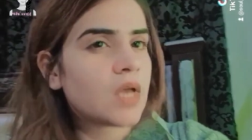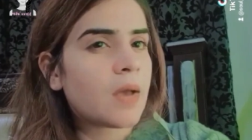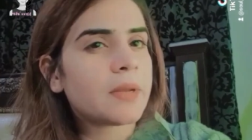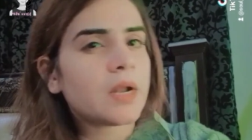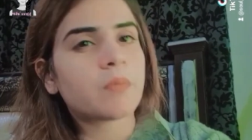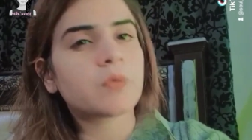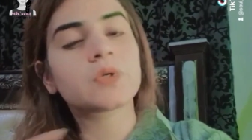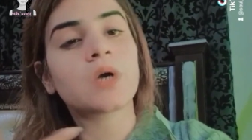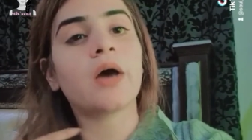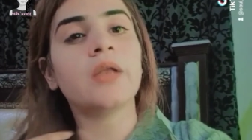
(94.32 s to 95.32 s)
या फिर आप उस
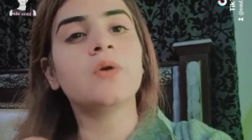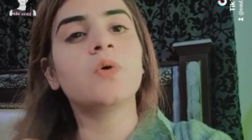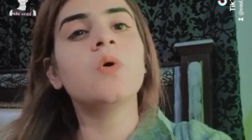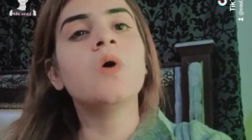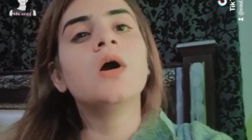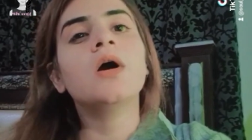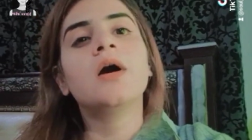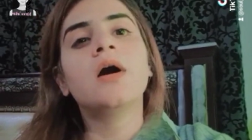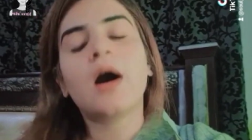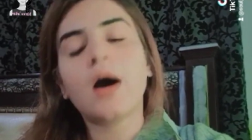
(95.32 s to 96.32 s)
कहानी को
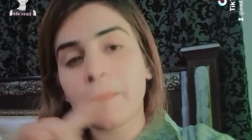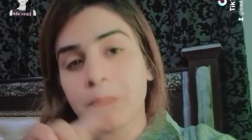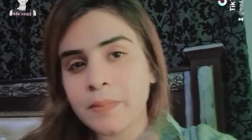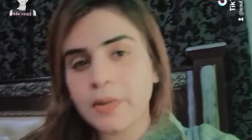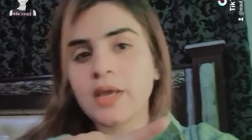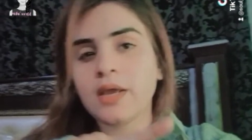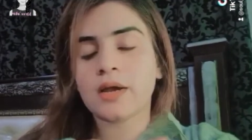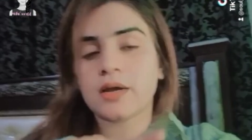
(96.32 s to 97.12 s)
अपनी